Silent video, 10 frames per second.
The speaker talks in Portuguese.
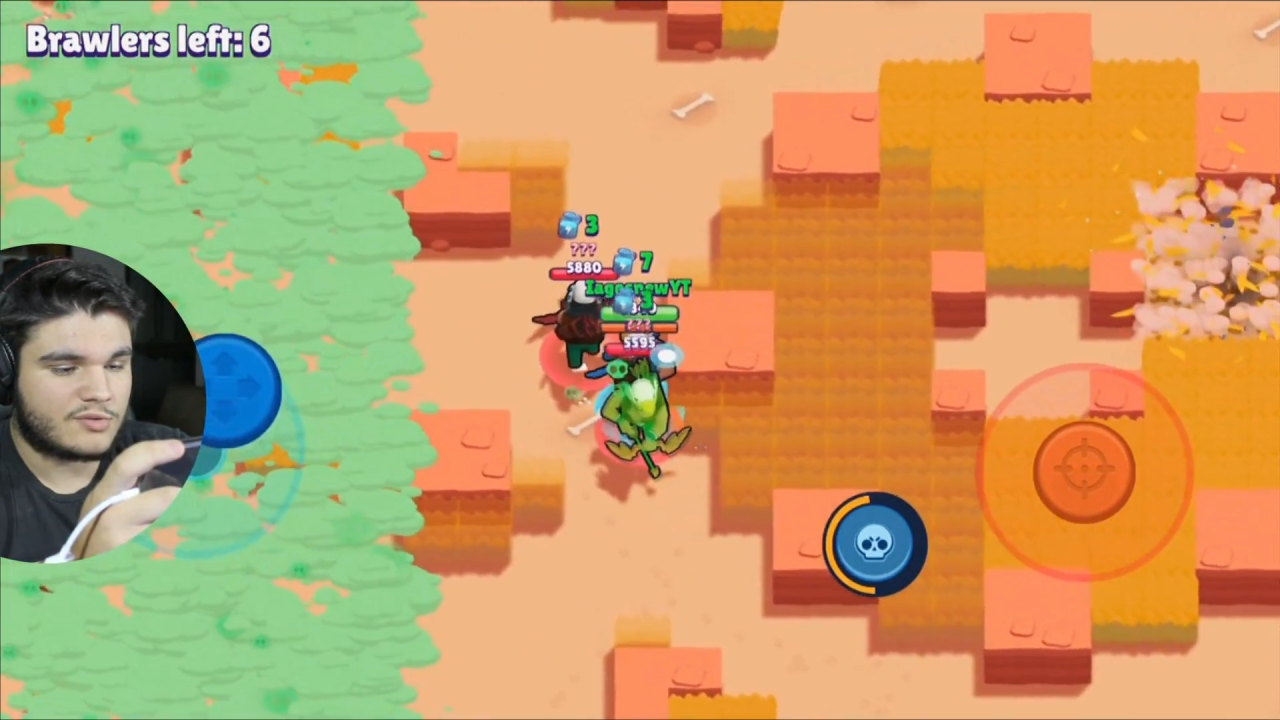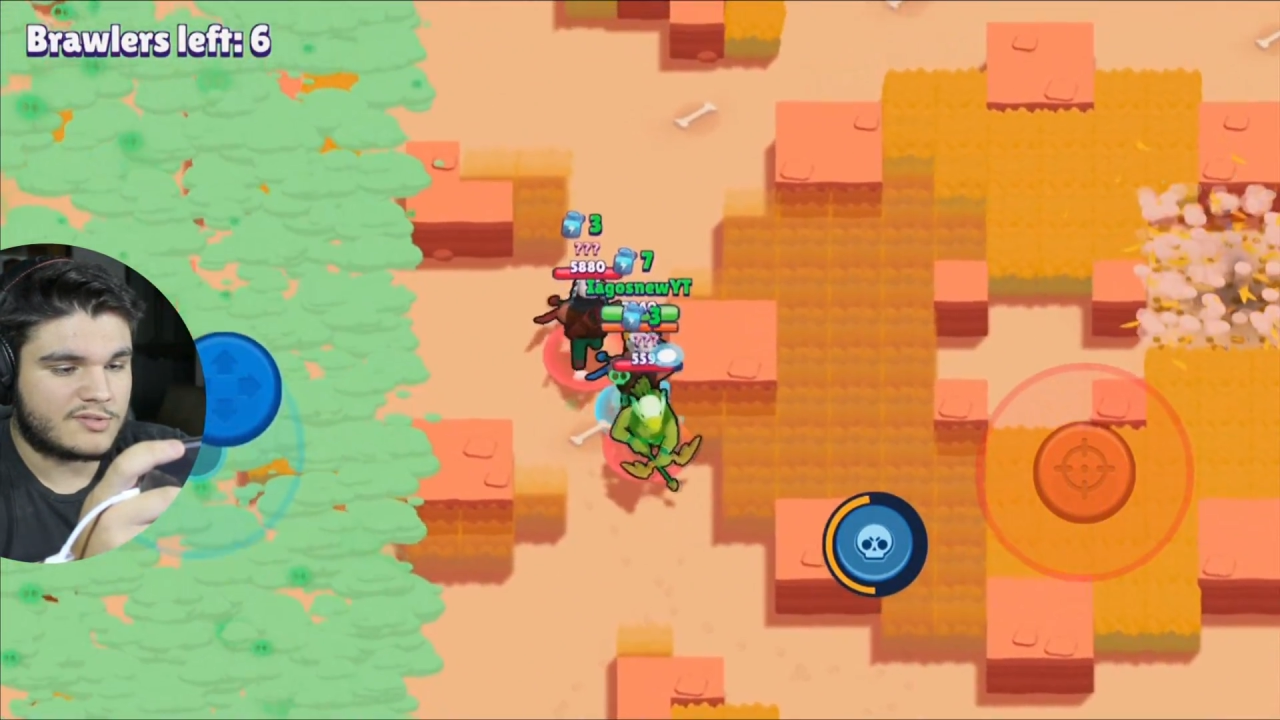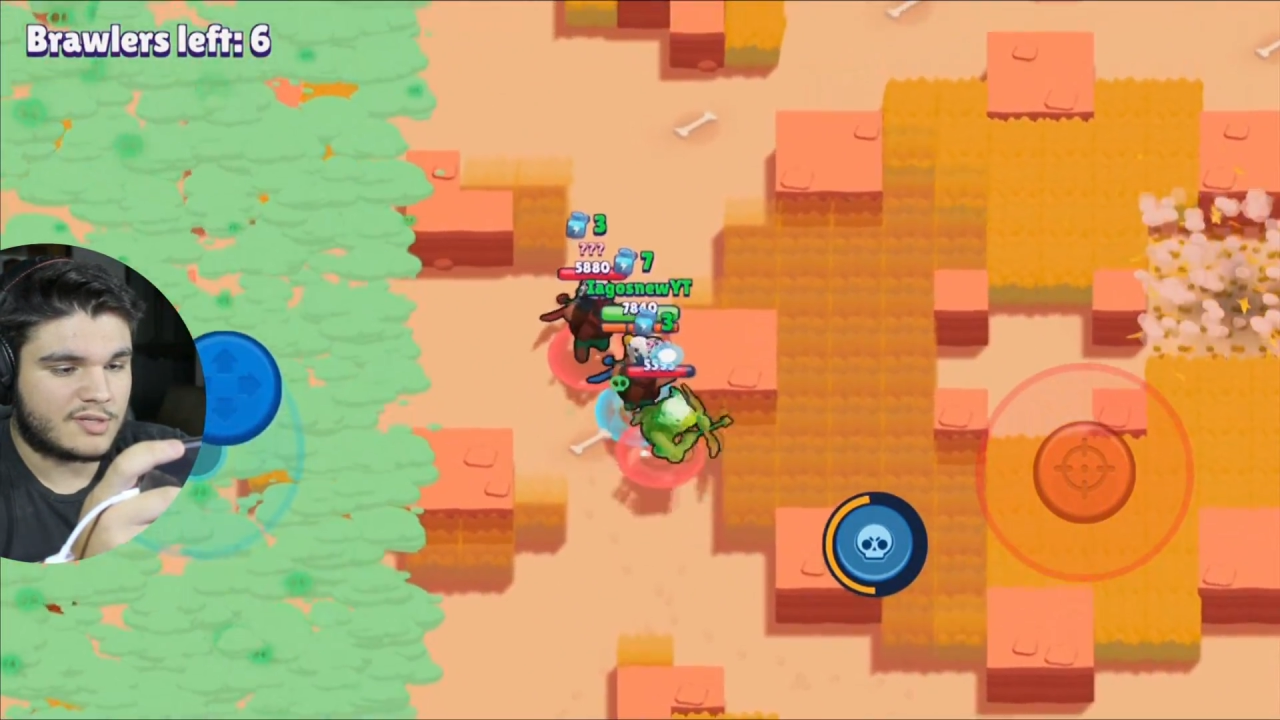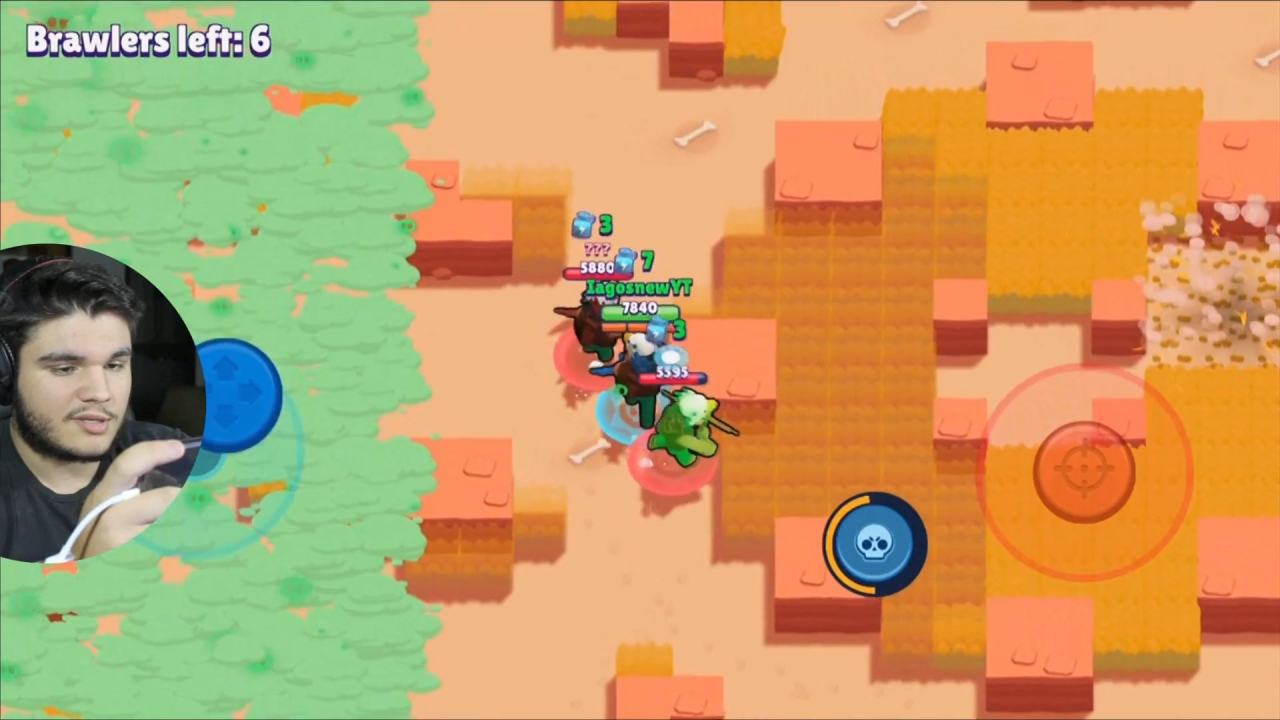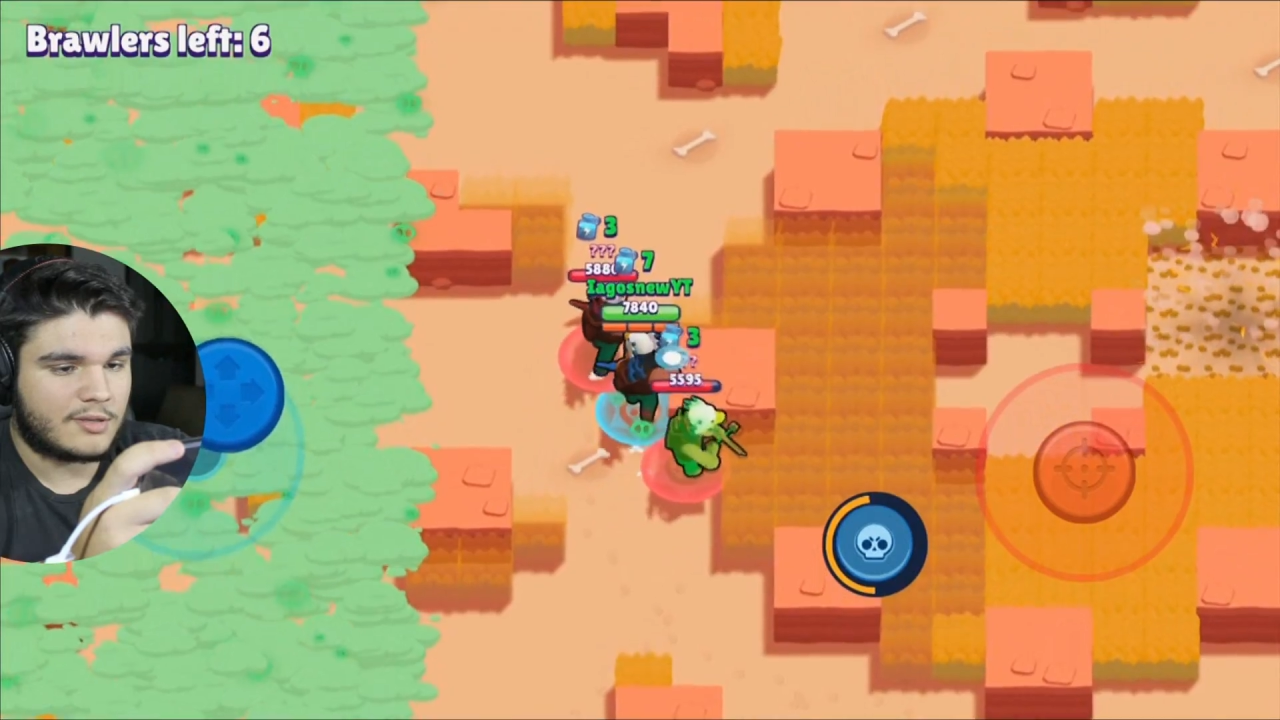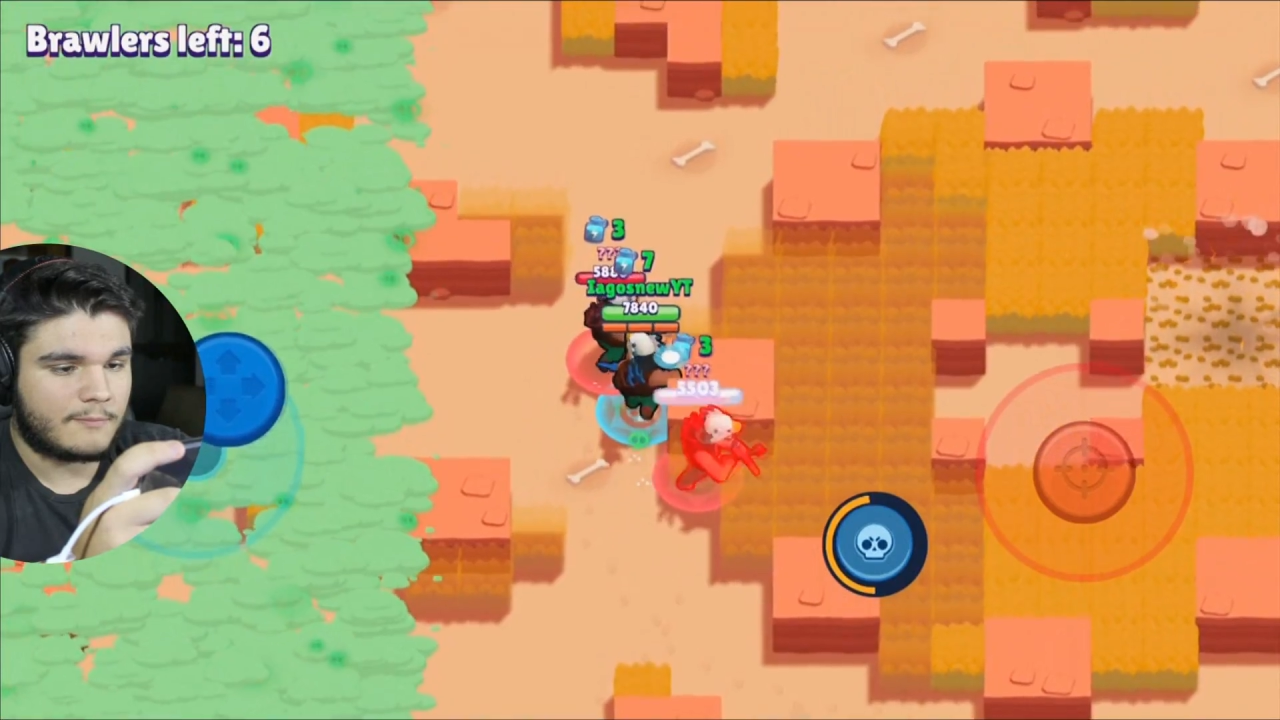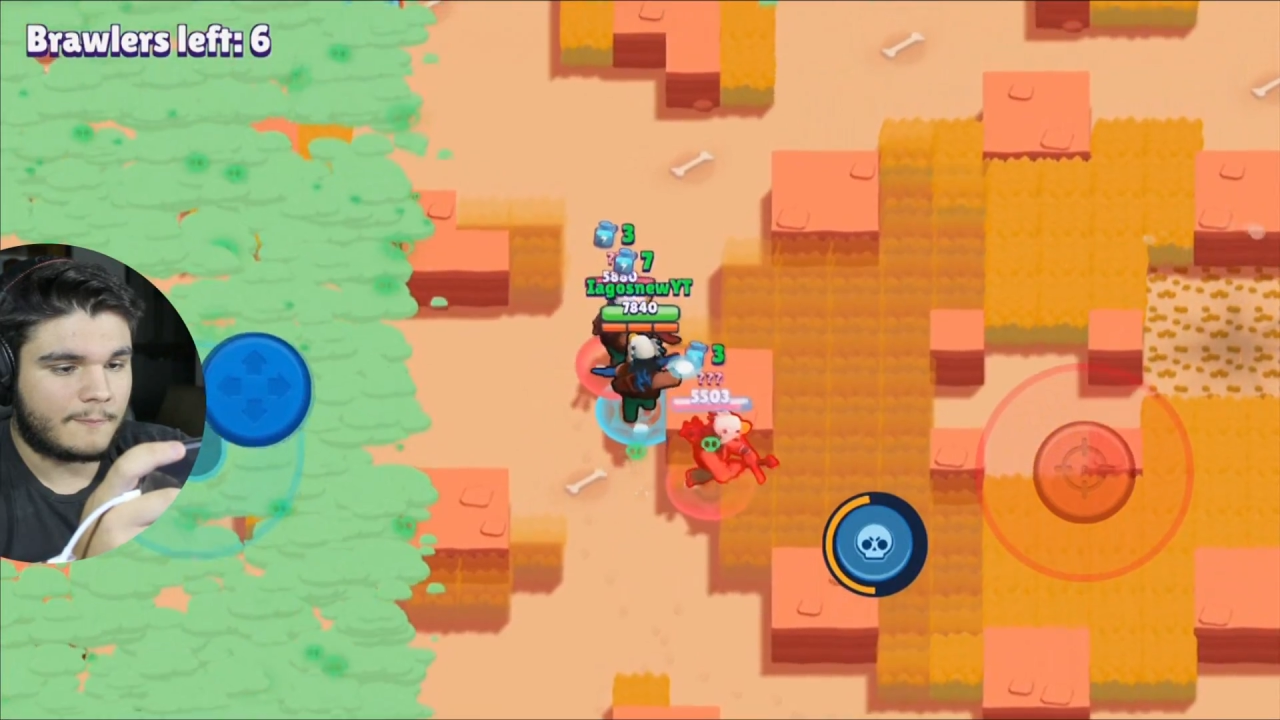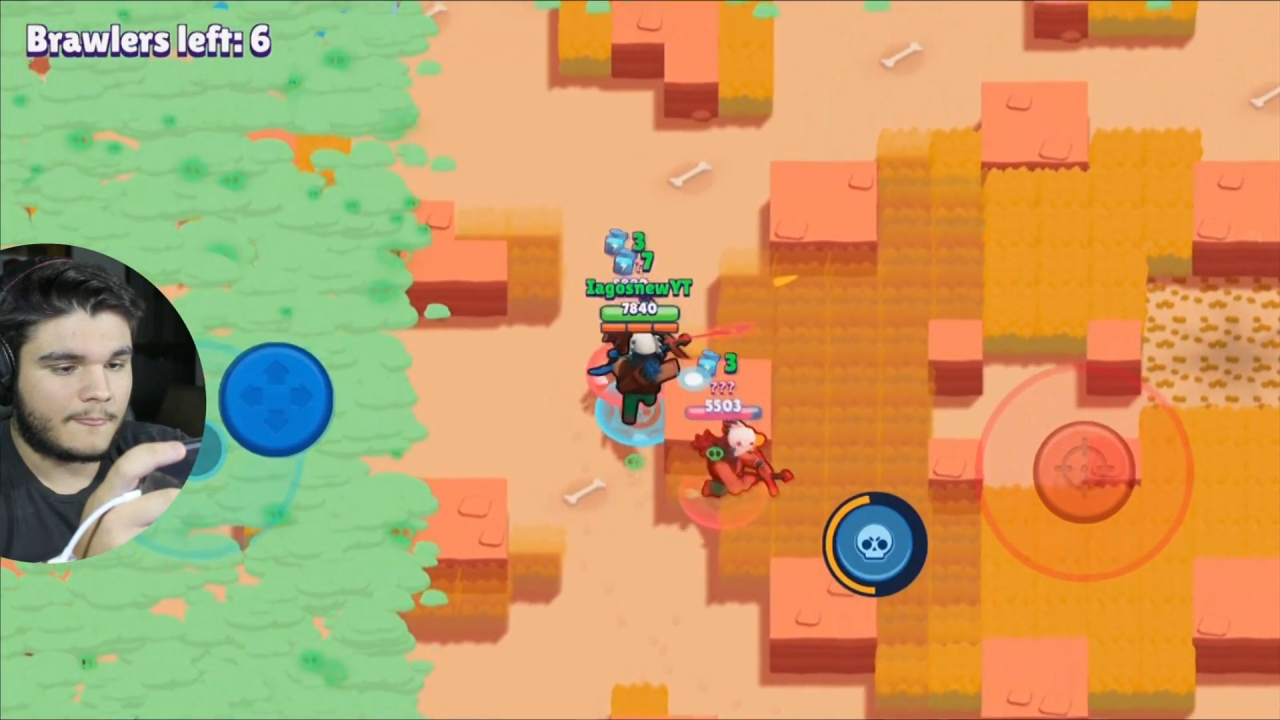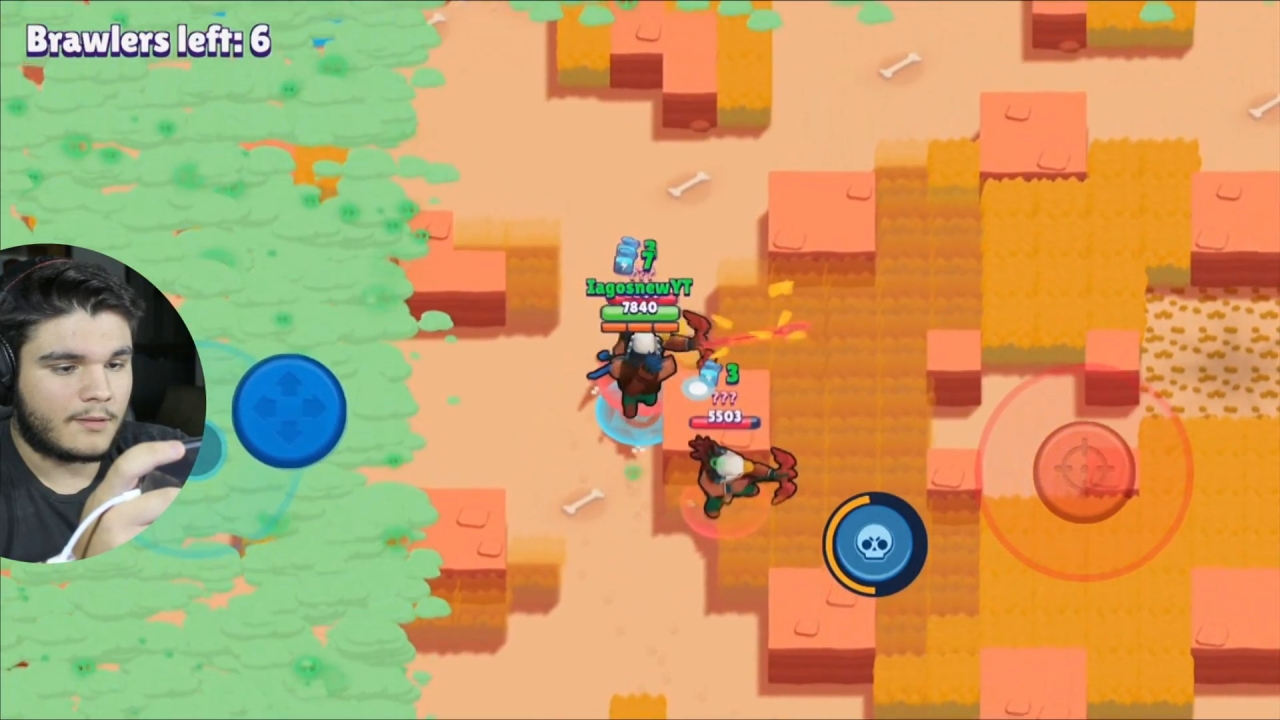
dois aqui.